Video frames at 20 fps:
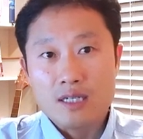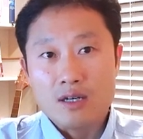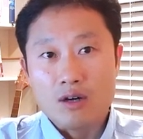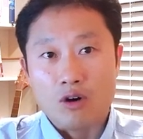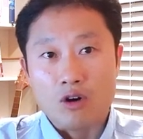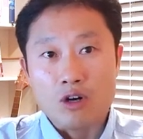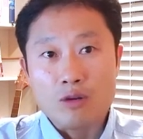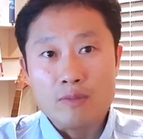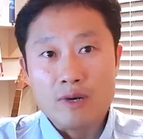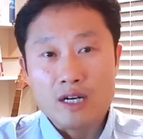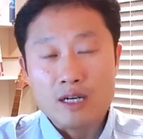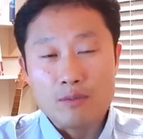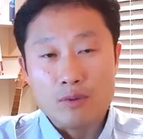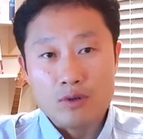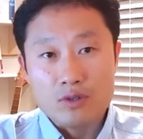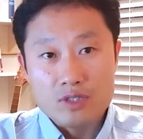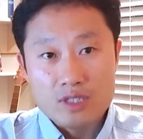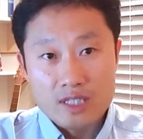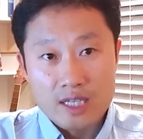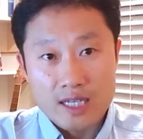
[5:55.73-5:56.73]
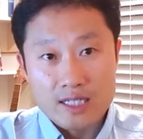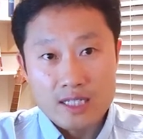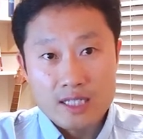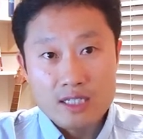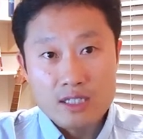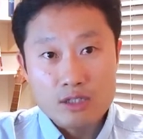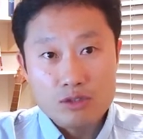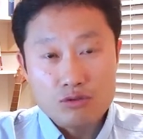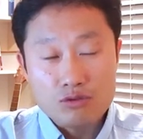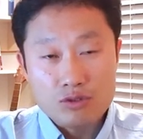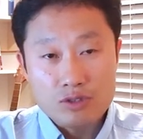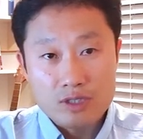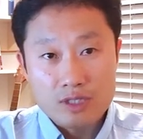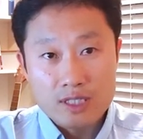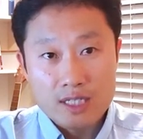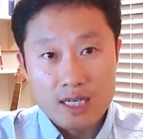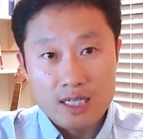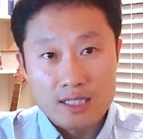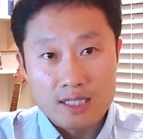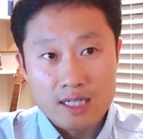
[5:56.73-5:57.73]
얼마를 버는지 계산기를 두드리는
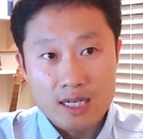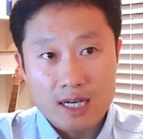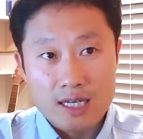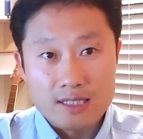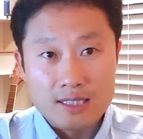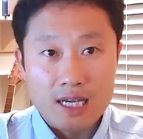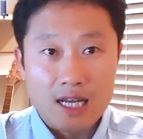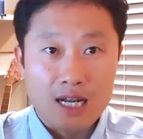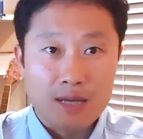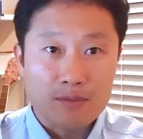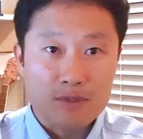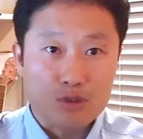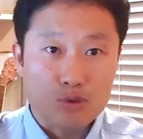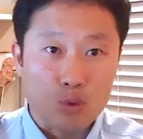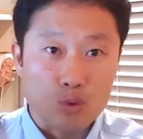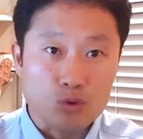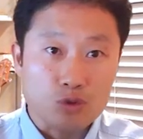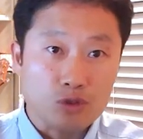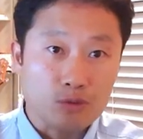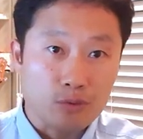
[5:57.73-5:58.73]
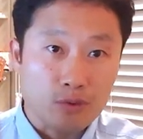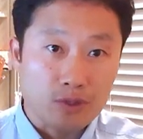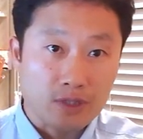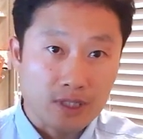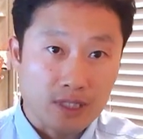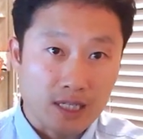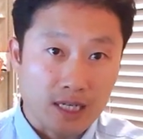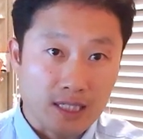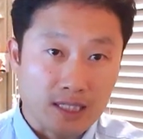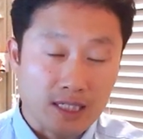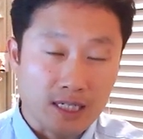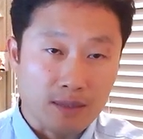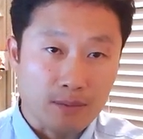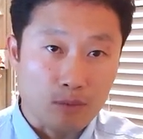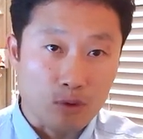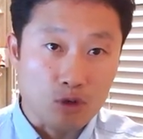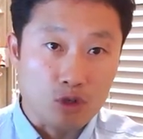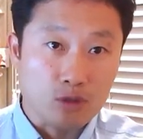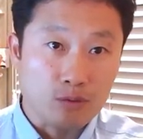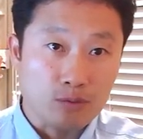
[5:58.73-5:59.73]
게 아니라 사람이 돈으로 보이는 게 아니라
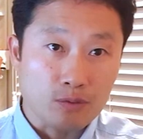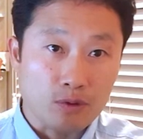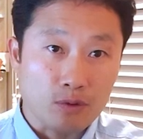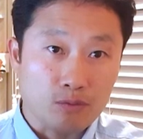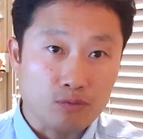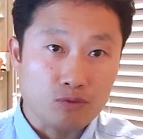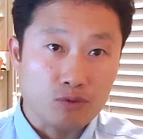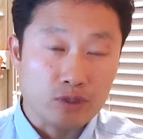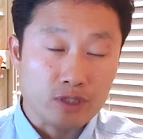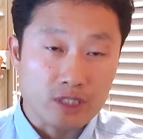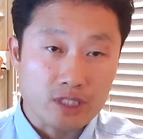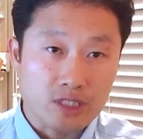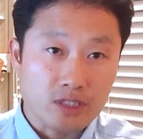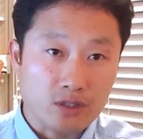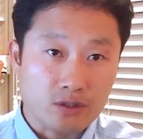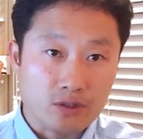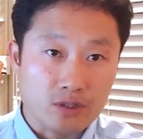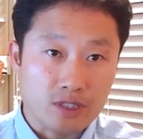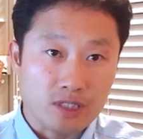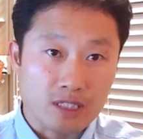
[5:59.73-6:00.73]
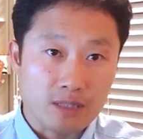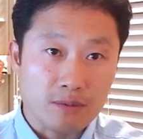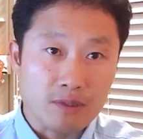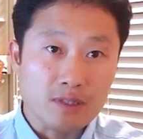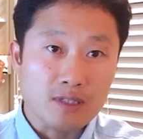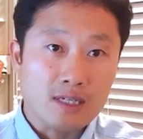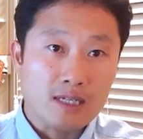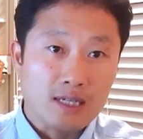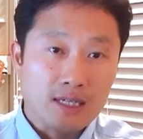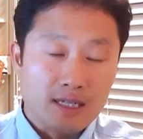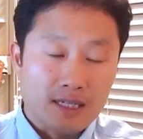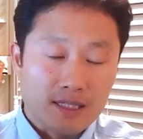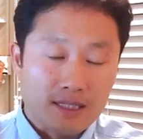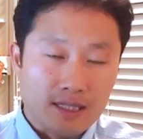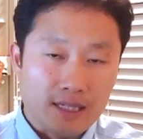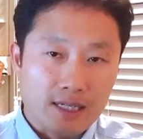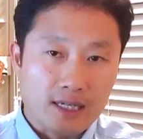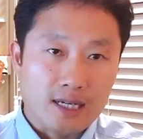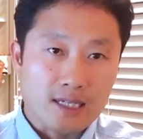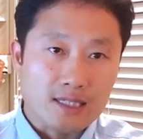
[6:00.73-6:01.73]
뭘로 무엇에 신경 써야 되냐면
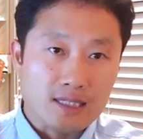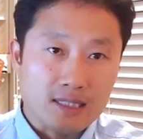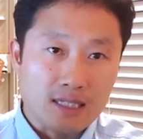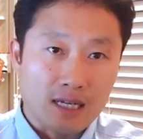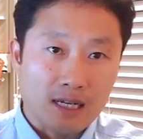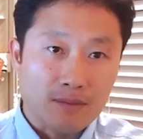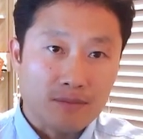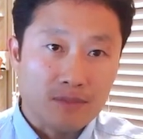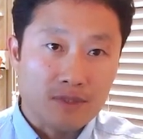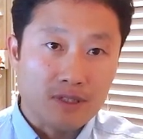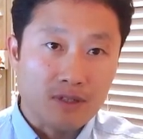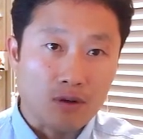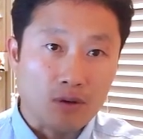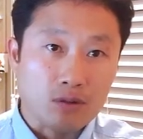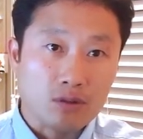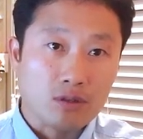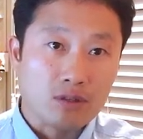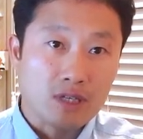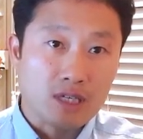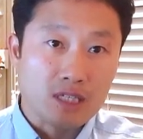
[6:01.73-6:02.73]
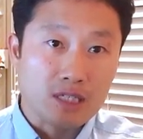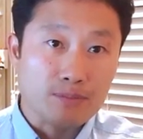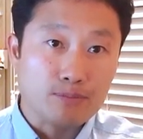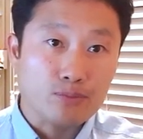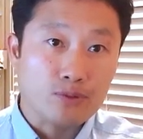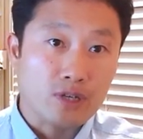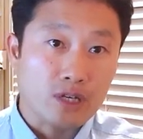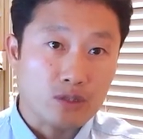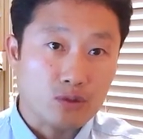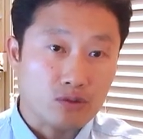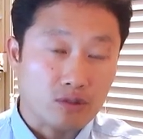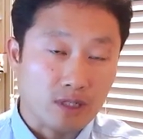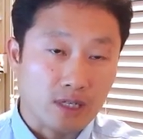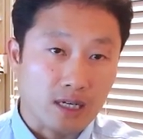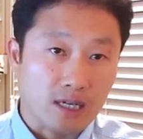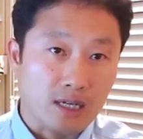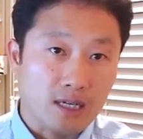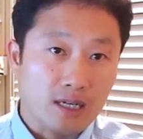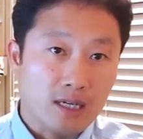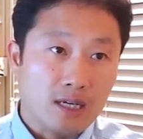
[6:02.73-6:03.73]
내가 이 사람들을 어떻게 기쁘게
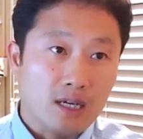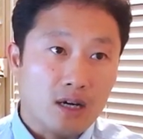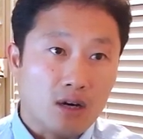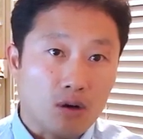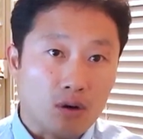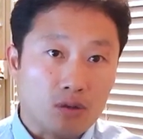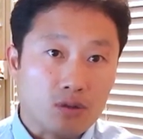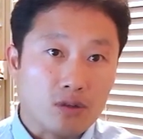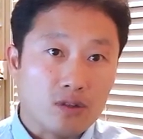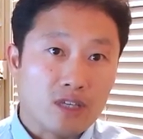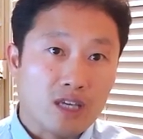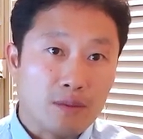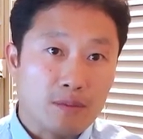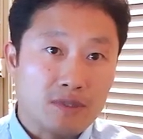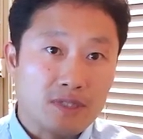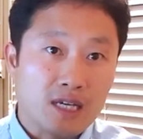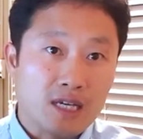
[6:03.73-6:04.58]
해줄까? 어떻게 하면